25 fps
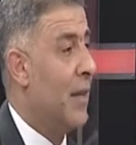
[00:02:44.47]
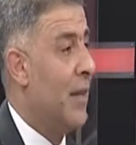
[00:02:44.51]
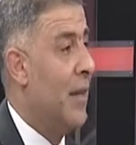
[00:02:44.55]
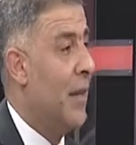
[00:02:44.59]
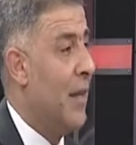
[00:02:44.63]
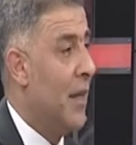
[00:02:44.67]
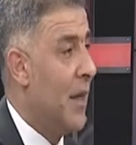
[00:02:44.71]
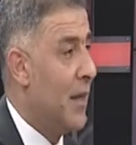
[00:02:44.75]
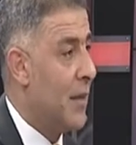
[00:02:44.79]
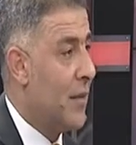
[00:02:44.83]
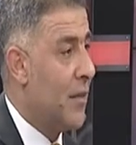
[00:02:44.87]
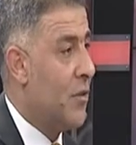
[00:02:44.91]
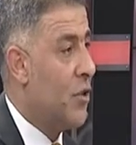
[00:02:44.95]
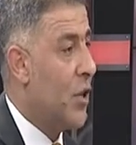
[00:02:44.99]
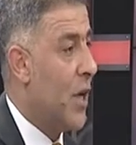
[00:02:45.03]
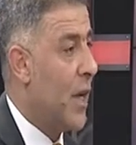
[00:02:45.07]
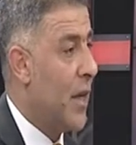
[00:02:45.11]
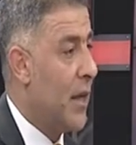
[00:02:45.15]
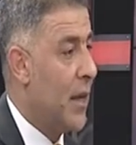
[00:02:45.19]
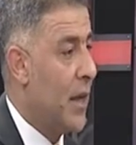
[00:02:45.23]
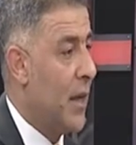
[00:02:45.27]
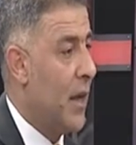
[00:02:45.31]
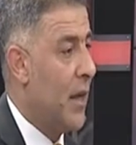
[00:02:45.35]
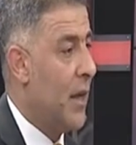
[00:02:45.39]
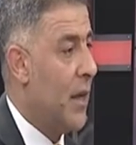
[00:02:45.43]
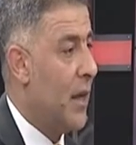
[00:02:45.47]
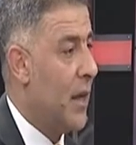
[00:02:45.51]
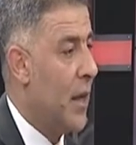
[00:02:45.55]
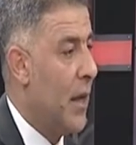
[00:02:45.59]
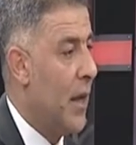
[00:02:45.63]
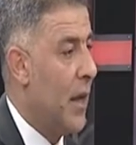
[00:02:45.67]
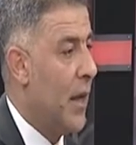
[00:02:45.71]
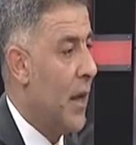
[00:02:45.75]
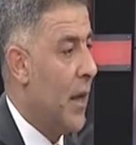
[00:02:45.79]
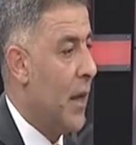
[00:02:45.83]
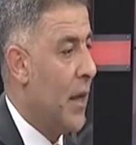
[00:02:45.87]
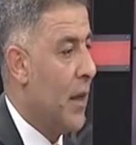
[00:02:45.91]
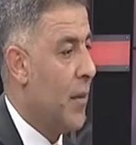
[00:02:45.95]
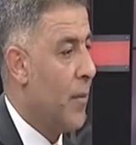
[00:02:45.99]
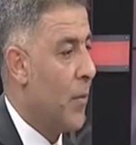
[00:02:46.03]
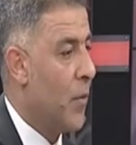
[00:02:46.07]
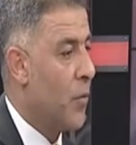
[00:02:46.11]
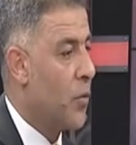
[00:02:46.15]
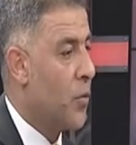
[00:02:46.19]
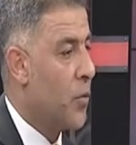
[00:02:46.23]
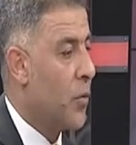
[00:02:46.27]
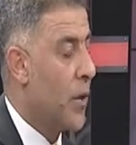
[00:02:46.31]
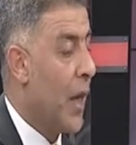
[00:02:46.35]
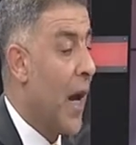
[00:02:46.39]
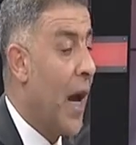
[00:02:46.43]
التجاريه اللي اللي
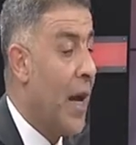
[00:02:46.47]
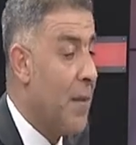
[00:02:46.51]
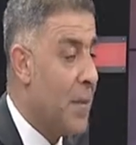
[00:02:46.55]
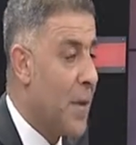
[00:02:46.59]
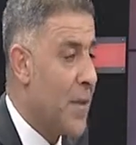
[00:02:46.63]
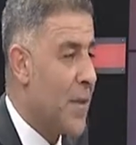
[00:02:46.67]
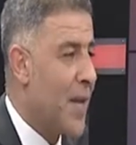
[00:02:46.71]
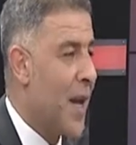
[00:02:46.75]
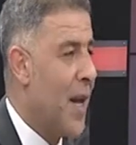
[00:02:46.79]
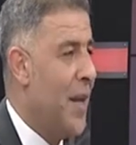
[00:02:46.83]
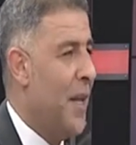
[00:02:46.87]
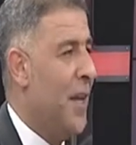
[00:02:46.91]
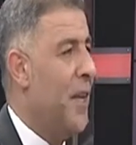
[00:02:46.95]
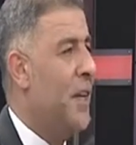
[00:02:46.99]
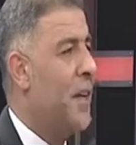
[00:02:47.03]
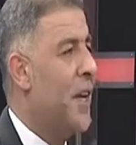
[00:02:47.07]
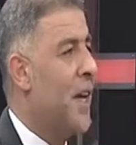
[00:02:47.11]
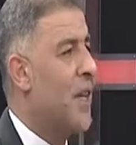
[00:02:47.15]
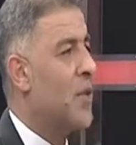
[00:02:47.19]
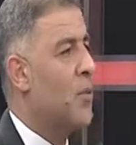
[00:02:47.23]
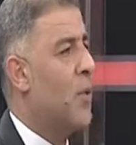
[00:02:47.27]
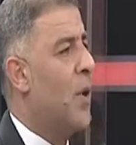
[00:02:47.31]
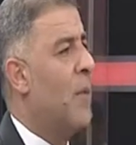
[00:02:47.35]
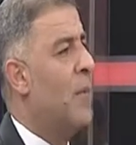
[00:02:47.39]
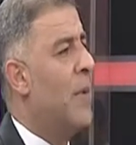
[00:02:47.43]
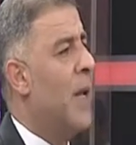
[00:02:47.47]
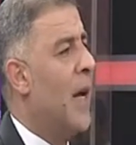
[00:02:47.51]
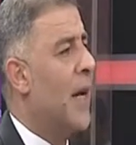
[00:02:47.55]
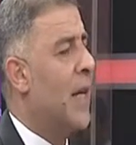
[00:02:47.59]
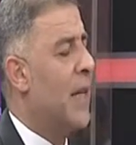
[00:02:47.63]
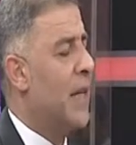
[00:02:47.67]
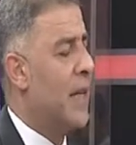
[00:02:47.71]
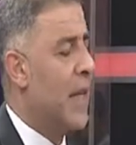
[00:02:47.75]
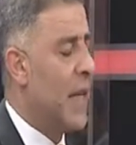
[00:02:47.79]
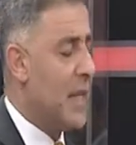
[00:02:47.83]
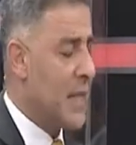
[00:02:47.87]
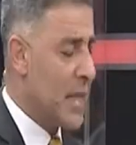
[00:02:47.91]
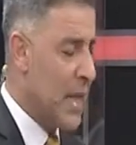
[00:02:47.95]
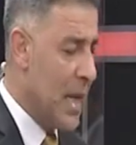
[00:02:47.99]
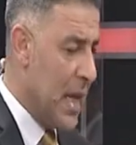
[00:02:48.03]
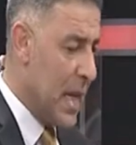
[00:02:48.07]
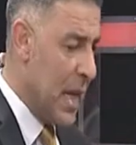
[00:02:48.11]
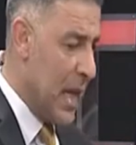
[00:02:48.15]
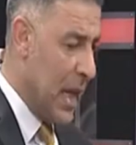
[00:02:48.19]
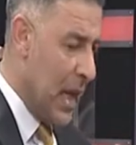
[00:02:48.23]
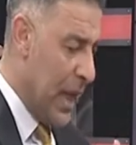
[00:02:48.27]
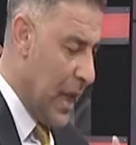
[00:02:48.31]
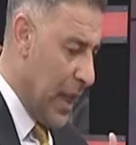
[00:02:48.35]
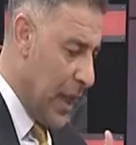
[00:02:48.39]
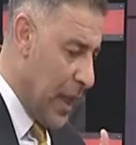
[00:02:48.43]
موجوده هاي مصالح الناس واملاك الناس
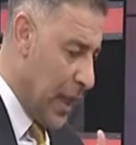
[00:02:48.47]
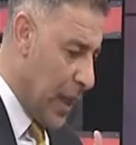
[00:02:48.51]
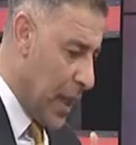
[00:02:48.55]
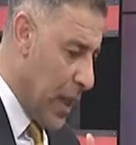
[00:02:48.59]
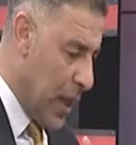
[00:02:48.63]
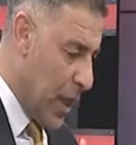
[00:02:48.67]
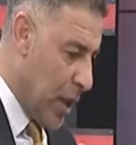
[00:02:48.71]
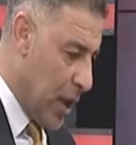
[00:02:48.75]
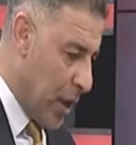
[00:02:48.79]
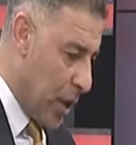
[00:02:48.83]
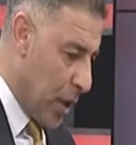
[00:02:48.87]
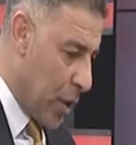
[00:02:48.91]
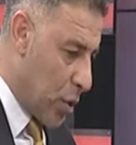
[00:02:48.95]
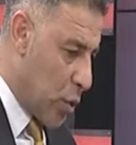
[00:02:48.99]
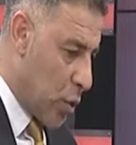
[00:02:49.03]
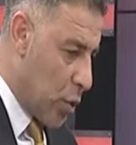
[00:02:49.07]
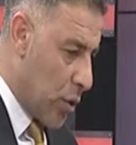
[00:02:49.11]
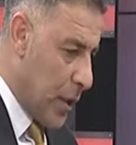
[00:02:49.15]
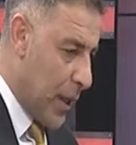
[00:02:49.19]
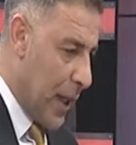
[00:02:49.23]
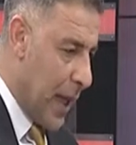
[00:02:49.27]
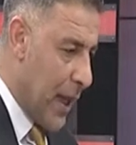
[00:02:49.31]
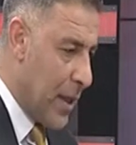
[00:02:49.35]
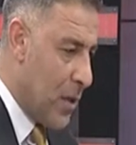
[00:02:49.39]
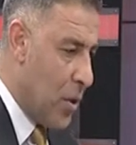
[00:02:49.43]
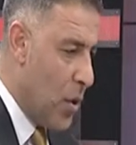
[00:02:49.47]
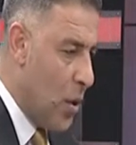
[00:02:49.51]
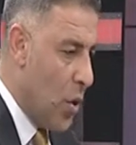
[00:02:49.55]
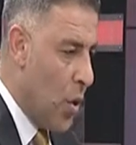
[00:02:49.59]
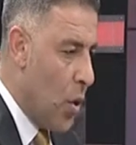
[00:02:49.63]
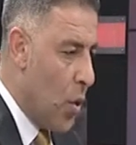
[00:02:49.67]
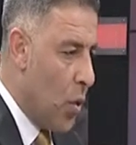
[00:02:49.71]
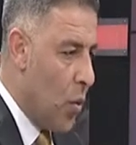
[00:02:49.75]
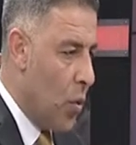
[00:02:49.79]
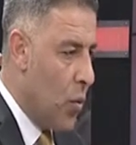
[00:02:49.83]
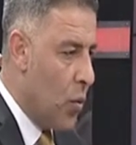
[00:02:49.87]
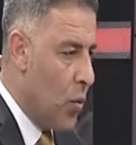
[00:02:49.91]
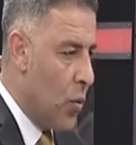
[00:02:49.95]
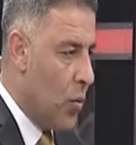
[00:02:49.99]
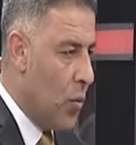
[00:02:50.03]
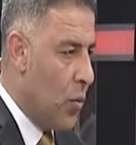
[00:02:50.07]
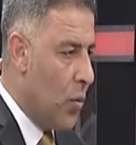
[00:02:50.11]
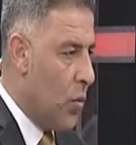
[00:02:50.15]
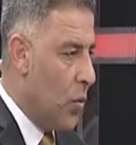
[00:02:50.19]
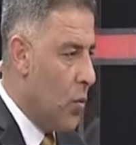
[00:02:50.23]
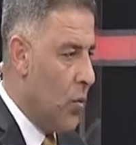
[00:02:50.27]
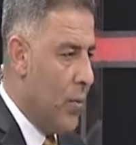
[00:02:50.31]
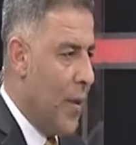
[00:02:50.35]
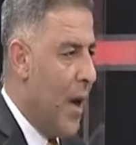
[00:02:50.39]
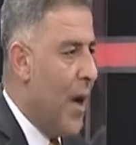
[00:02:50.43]
اللي اقتطعت
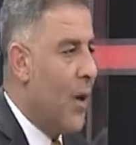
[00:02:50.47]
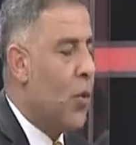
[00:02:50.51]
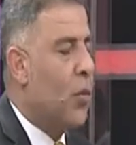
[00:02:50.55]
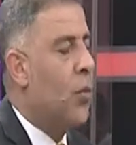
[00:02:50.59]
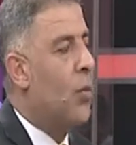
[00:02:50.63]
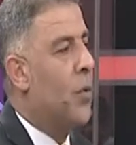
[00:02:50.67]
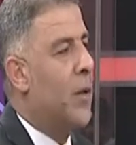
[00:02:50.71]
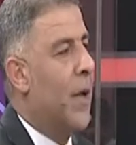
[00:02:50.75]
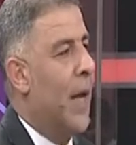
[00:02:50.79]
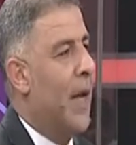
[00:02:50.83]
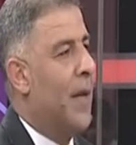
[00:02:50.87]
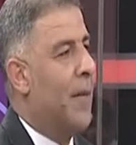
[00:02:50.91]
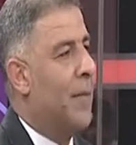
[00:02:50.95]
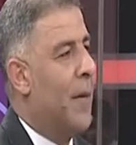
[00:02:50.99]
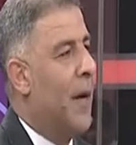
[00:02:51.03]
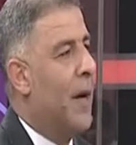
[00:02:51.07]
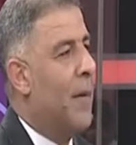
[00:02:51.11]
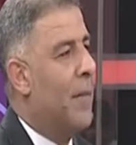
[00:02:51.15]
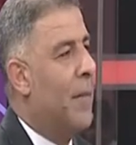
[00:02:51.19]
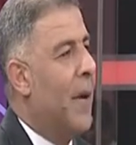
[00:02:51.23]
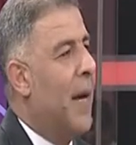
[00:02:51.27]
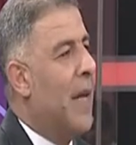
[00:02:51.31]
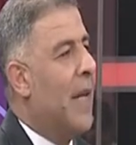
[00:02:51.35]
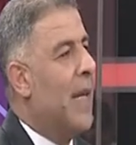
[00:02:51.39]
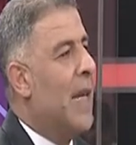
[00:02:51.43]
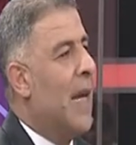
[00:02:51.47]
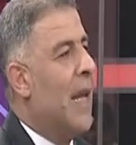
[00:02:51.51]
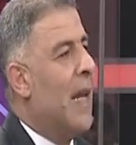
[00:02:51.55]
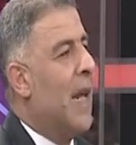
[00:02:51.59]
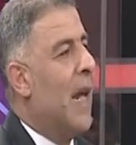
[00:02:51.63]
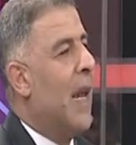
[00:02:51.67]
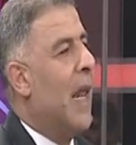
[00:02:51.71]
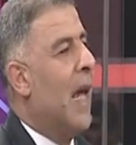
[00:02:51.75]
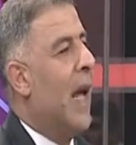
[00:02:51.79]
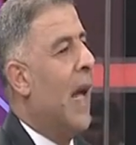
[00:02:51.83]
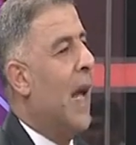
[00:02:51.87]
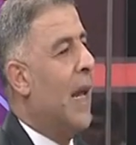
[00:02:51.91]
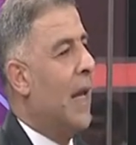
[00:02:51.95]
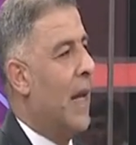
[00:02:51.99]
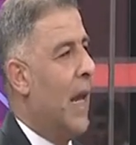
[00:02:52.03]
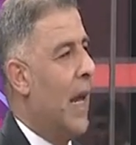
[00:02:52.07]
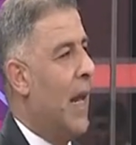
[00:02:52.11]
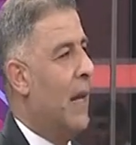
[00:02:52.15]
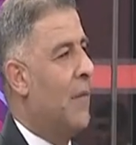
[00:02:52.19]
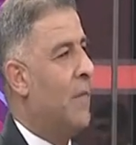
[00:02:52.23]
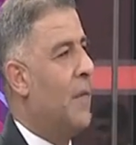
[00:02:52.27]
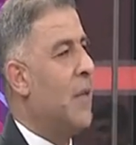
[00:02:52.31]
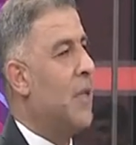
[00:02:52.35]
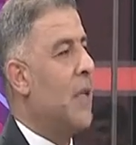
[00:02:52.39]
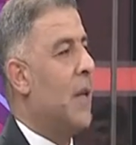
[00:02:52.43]
وماكو يعني ما, ما لقينا لها اي حل
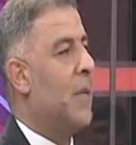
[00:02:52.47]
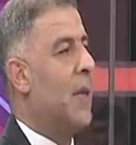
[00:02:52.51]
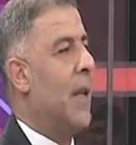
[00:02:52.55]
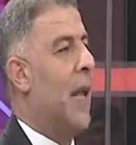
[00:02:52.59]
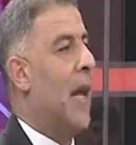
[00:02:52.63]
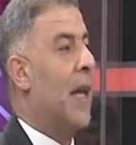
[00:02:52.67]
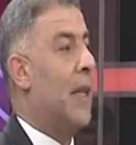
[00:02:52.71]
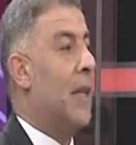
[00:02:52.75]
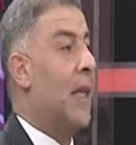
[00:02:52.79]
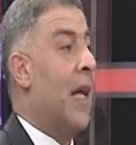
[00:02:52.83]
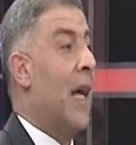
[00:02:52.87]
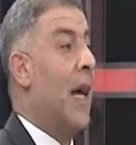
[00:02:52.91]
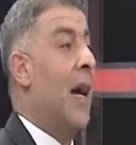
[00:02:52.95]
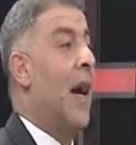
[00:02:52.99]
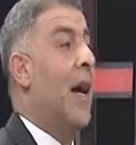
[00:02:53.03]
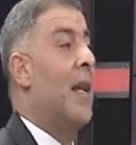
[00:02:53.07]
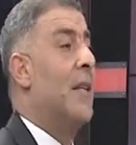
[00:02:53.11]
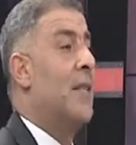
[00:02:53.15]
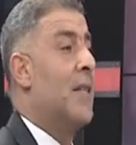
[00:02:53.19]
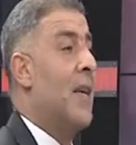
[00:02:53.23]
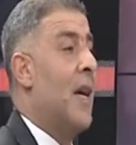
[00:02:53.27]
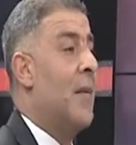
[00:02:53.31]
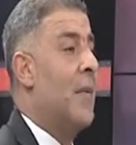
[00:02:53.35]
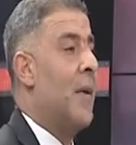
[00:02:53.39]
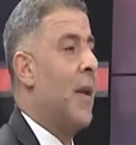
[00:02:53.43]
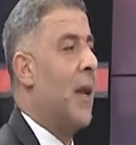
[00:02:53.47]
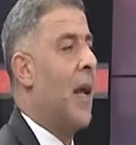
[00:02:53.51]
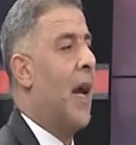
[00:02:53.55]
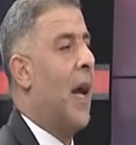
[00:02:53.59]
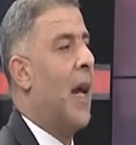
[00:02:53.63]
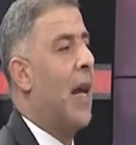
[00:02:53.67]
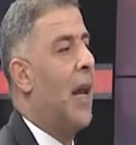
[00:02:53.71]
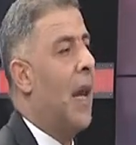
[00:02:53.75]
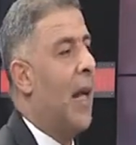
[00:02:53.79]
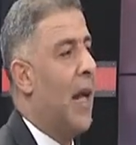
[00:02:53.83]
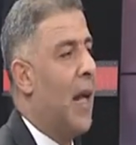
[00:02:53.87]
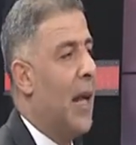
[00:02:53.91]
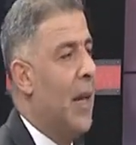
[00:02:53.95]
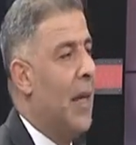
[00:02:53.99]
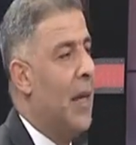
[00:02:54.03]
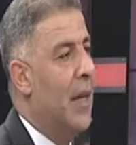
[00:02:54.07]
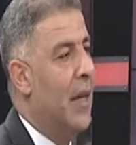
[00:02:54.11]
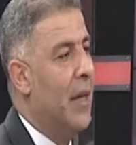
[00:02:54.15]
في سبيل حتى اهالي سامراء خلينا نتكلم